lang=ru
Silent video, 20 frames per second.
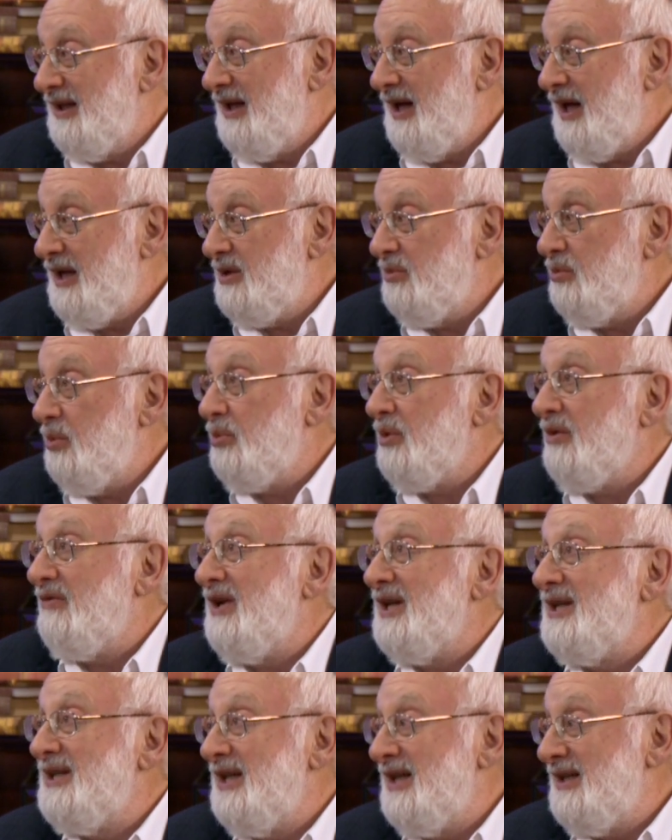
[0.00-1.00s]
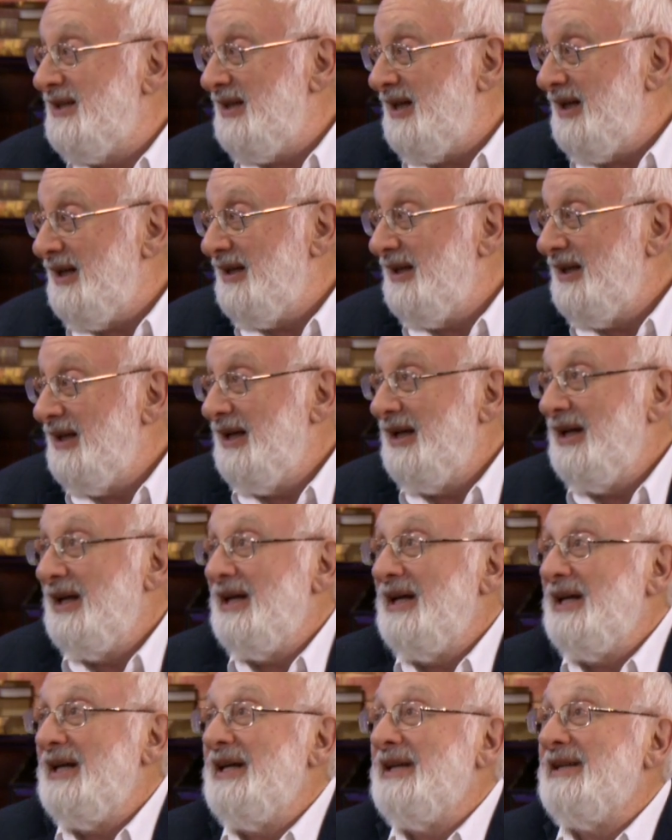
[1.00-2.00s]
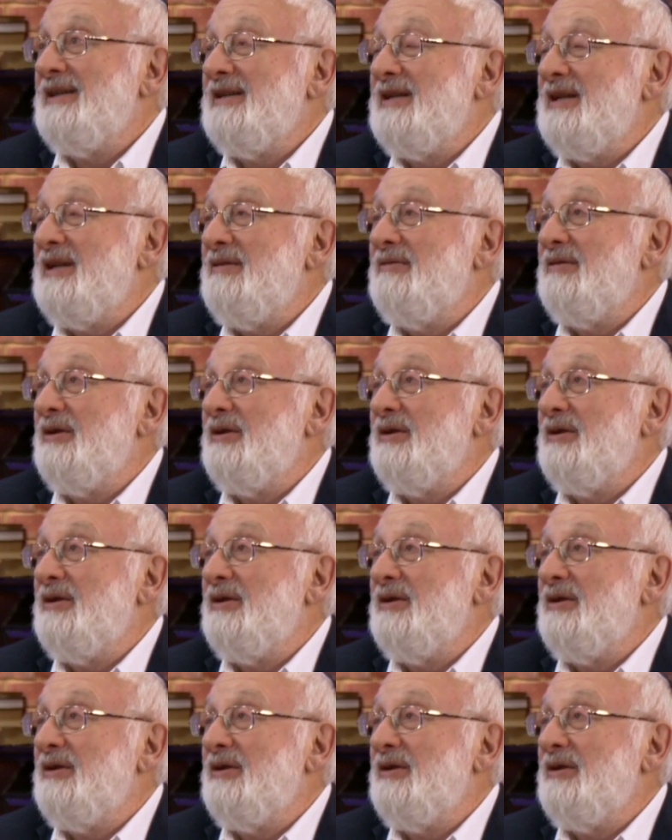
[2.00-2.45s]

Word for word: Этим управлять нельзя, и ты